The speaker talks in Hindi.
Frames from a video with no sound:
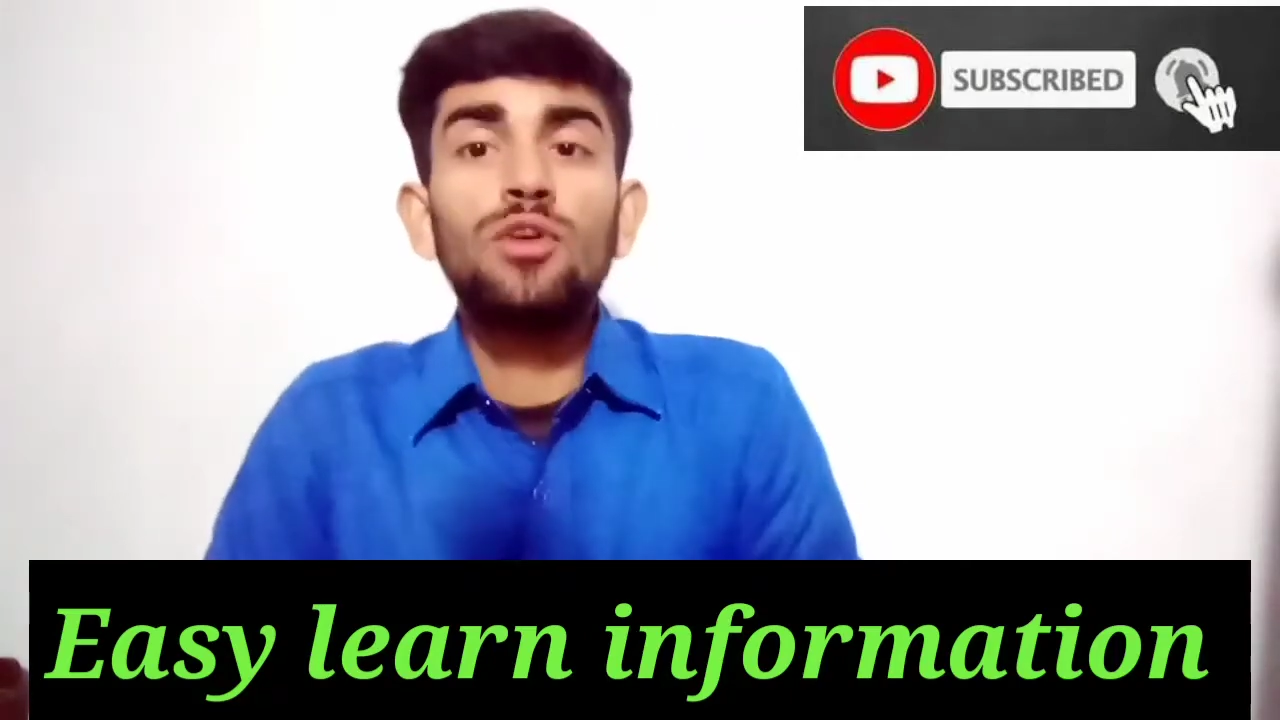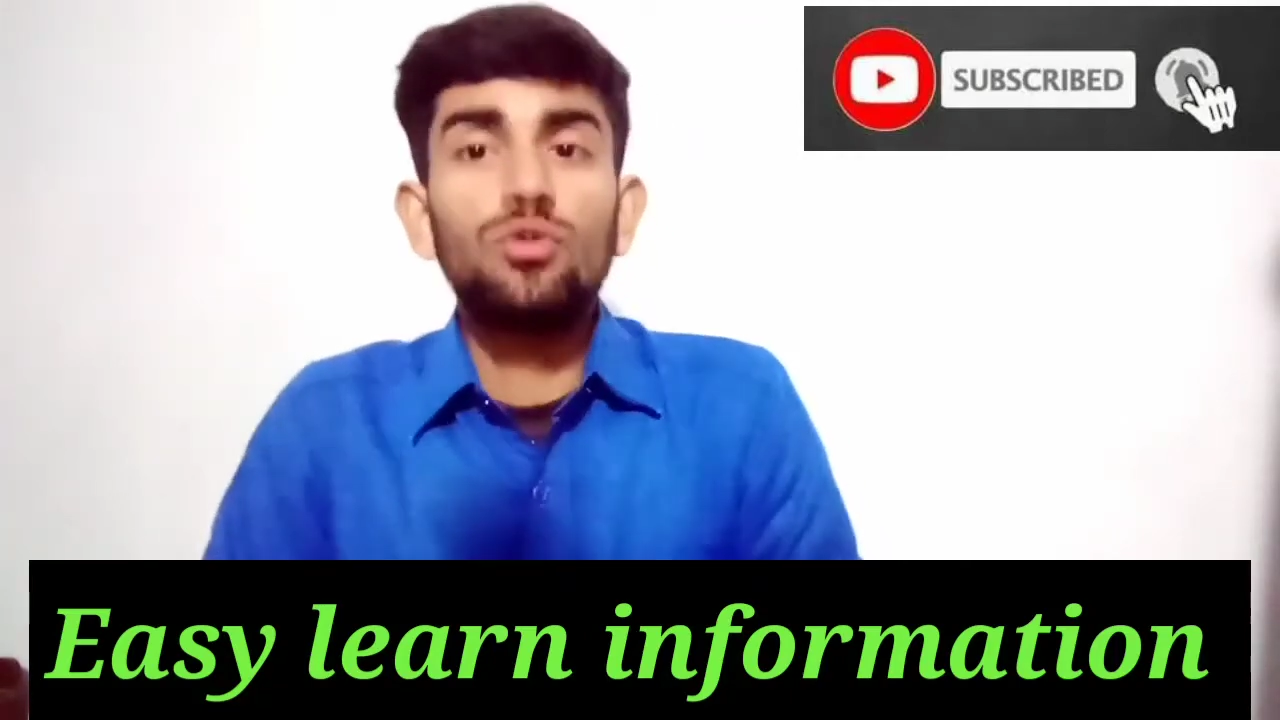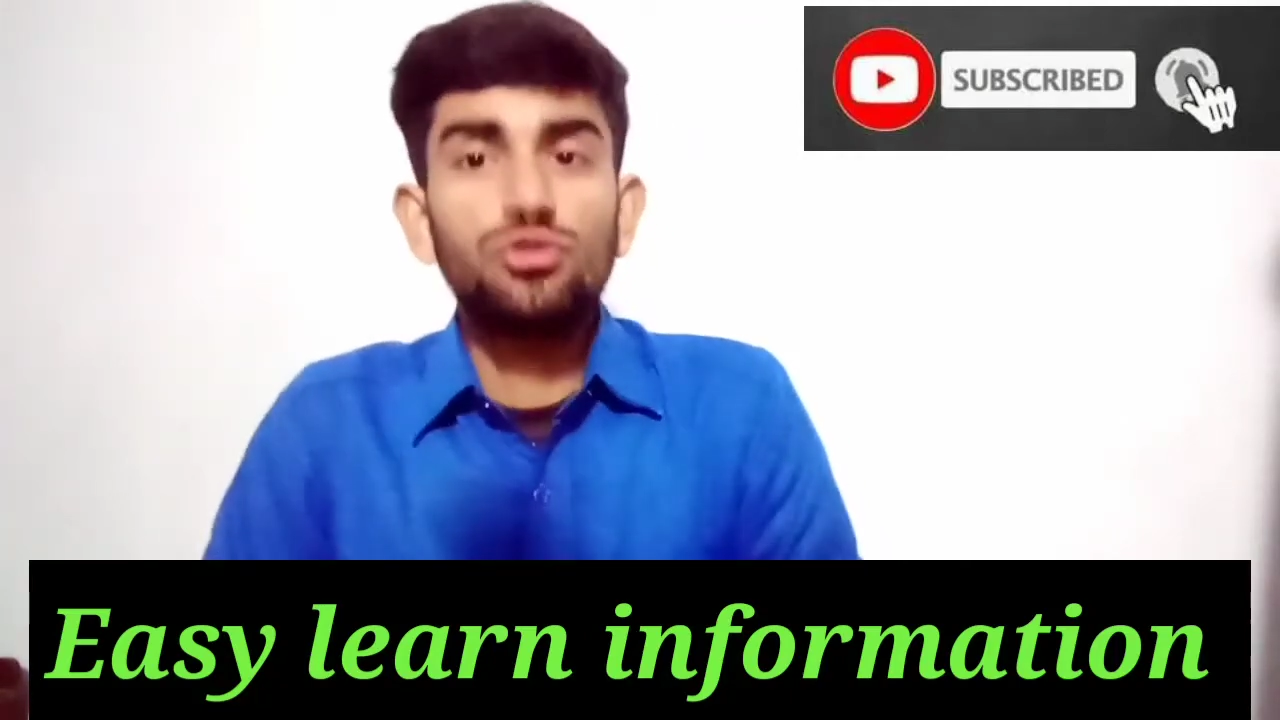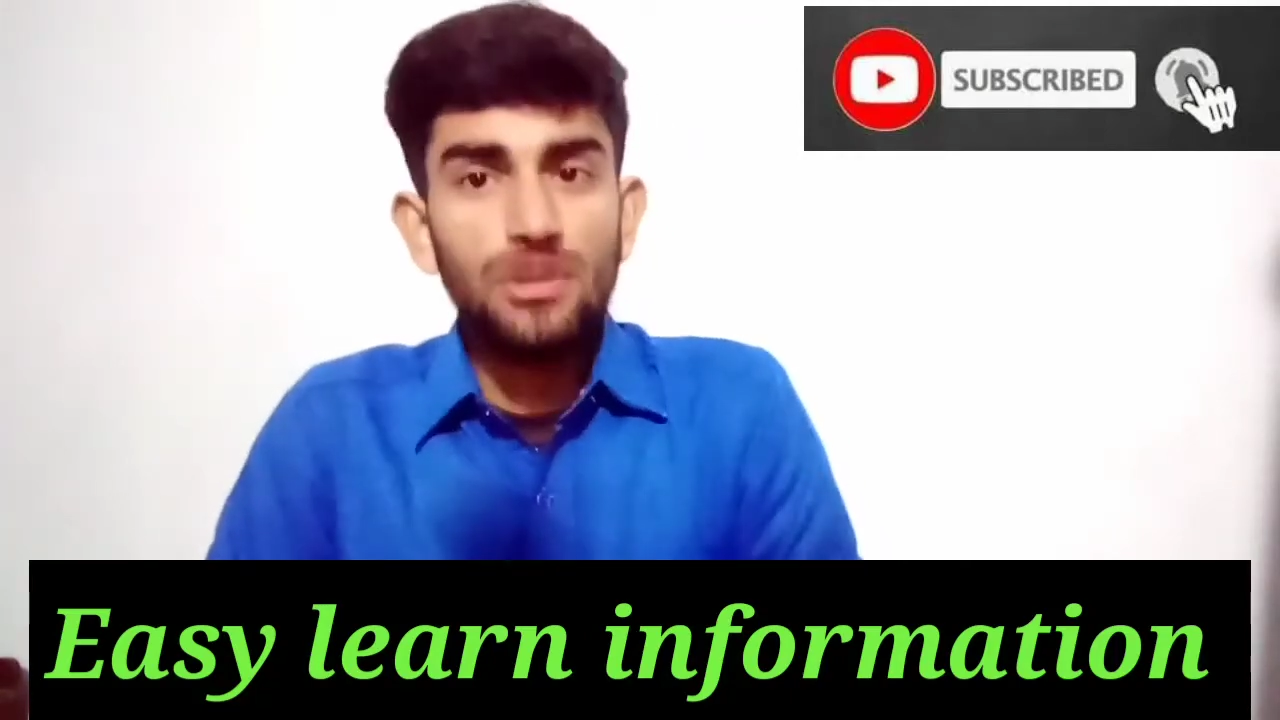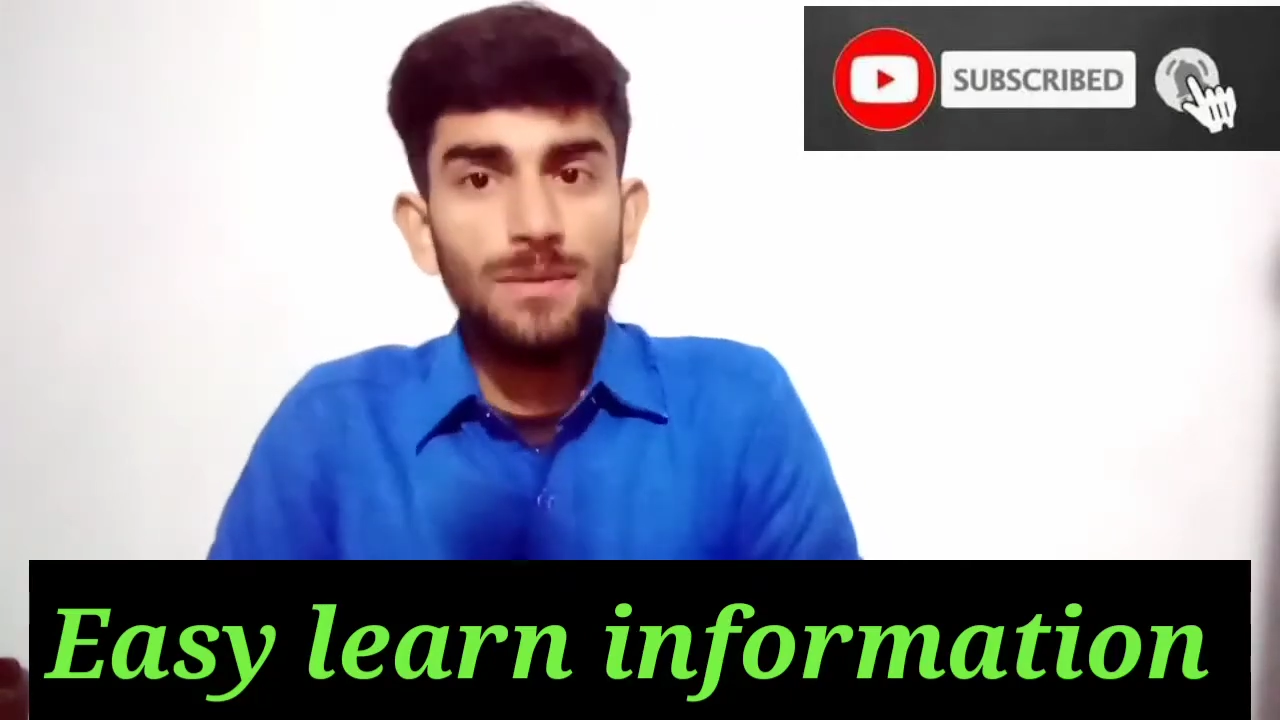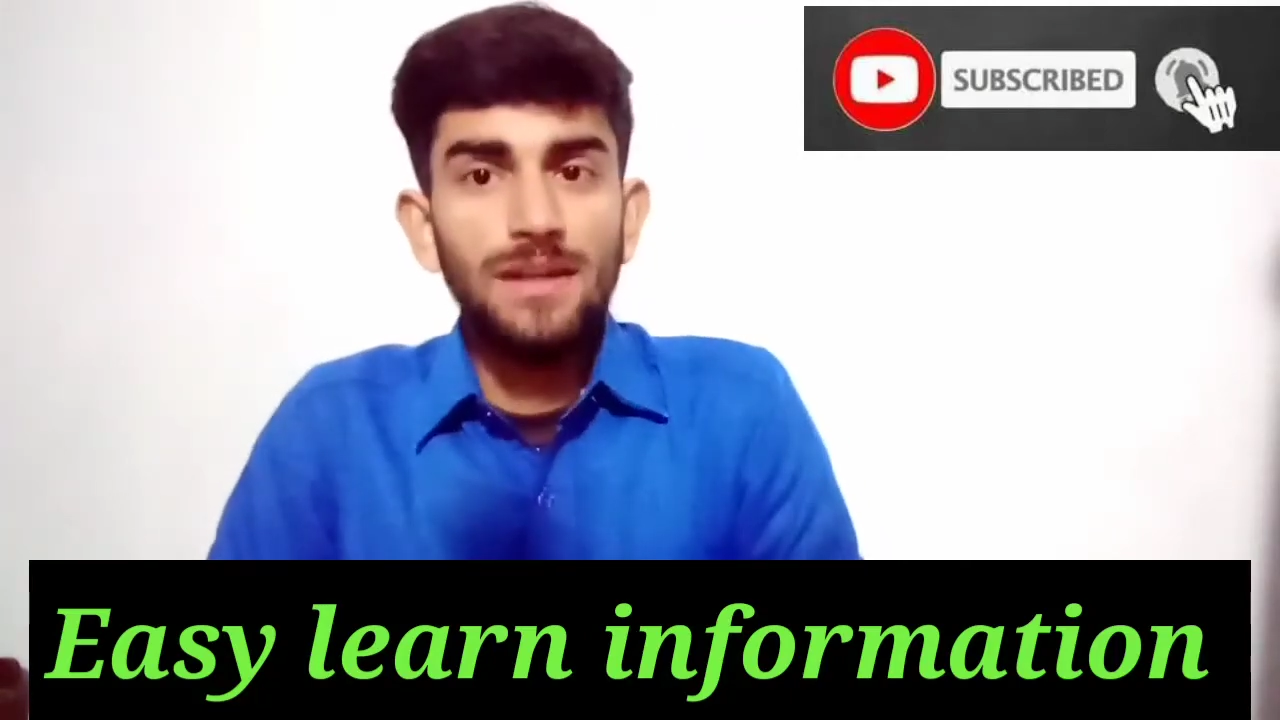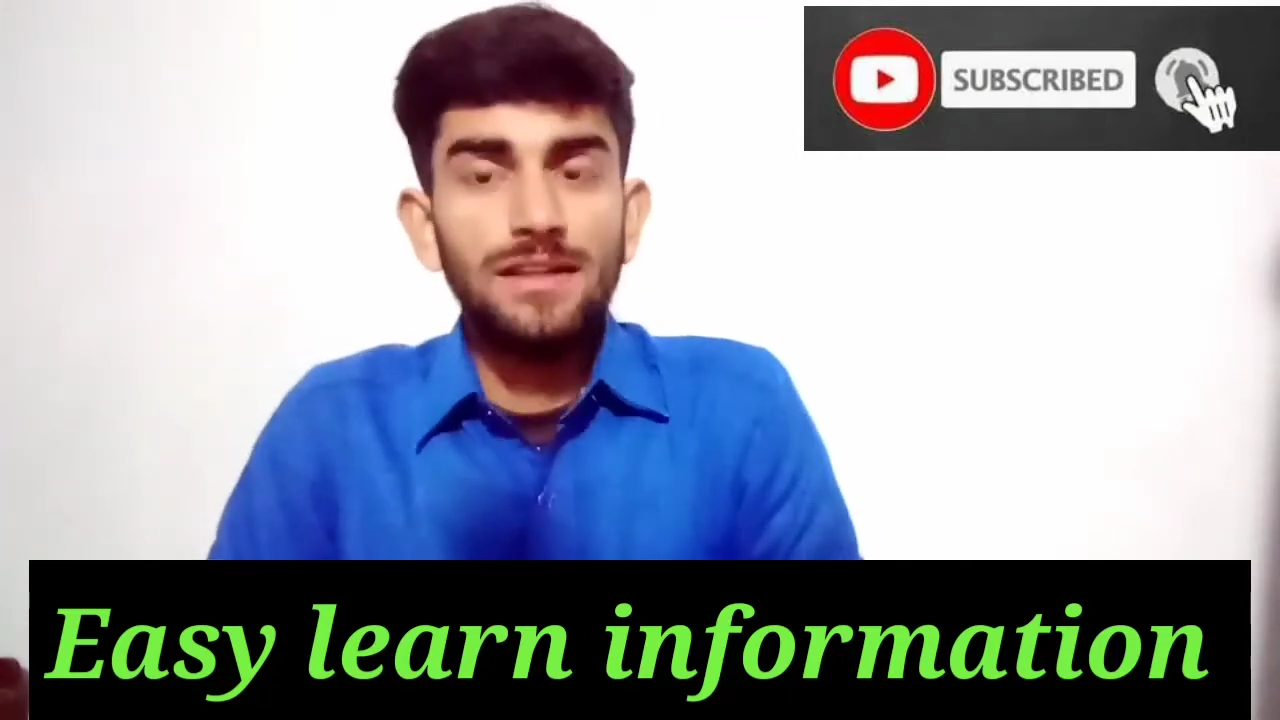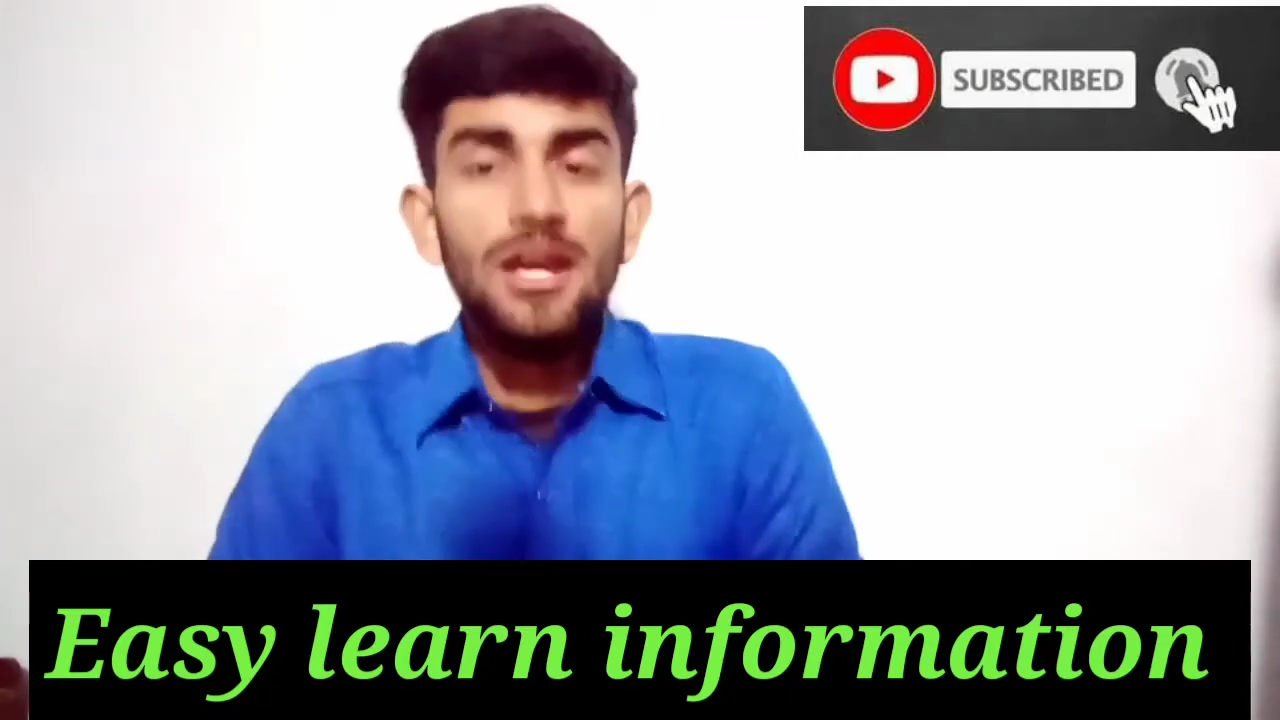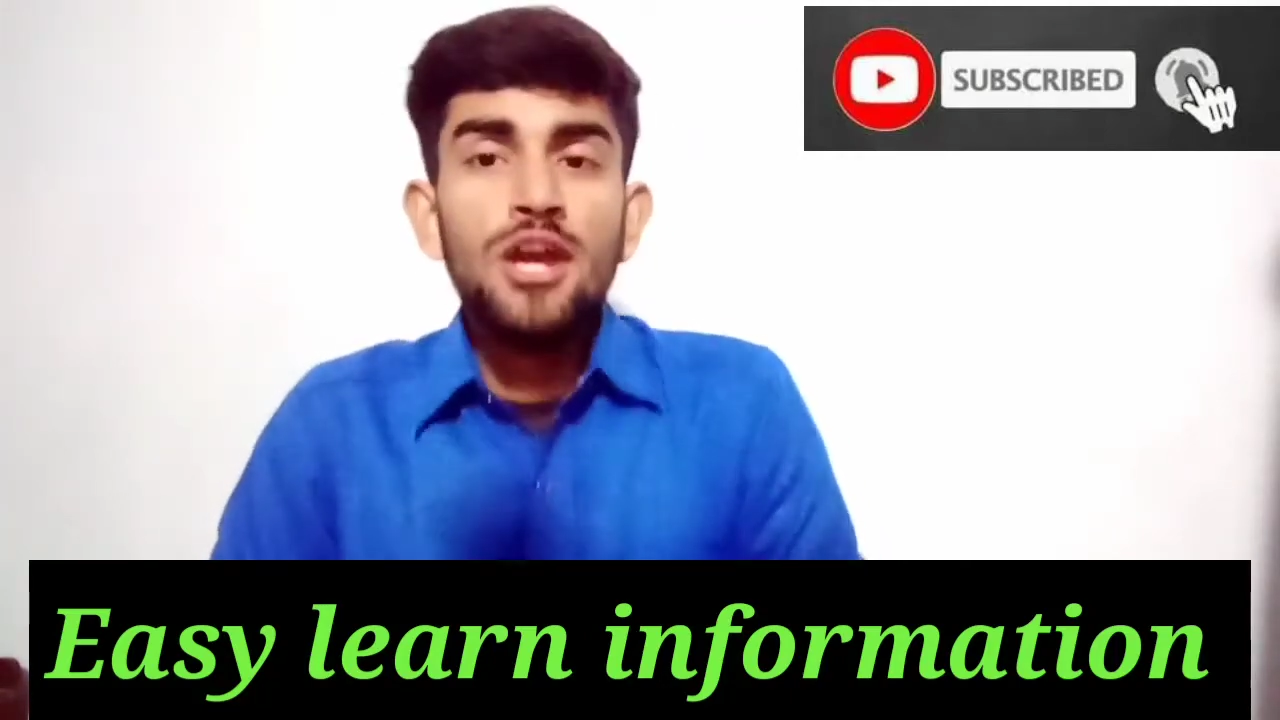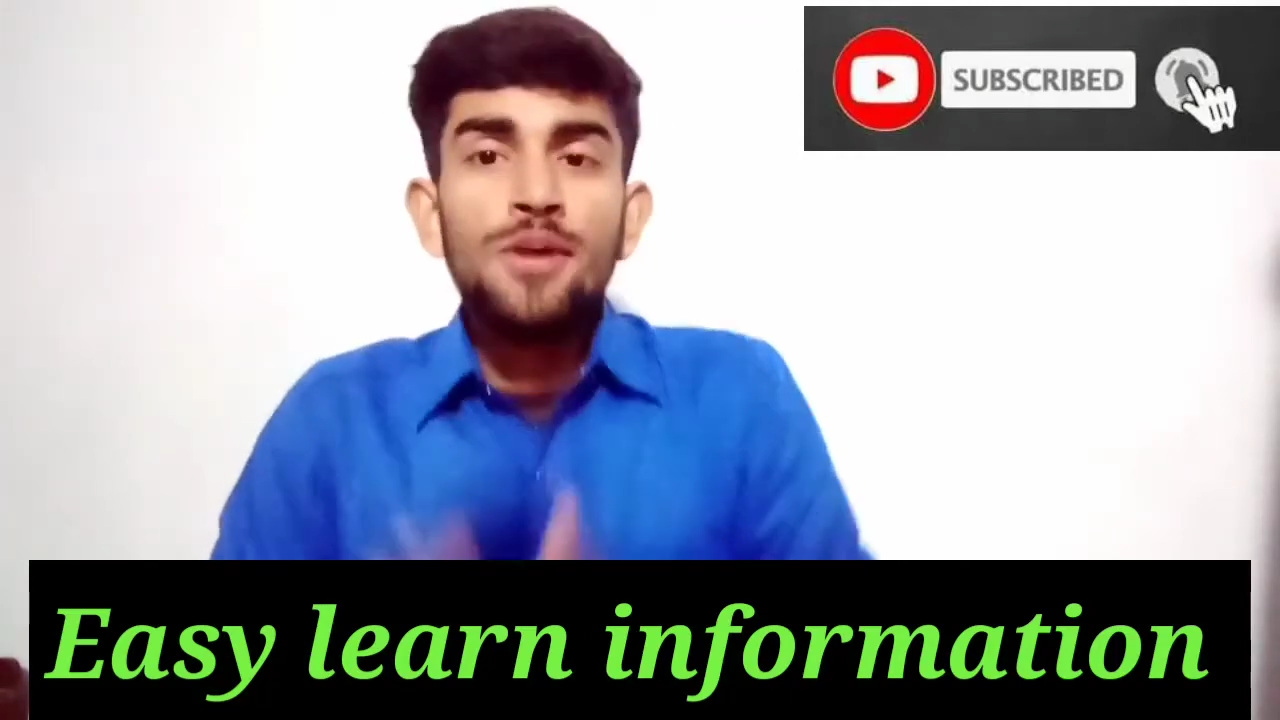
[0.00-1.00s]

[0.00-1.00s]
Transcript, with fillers: कॉन्स्टेबल की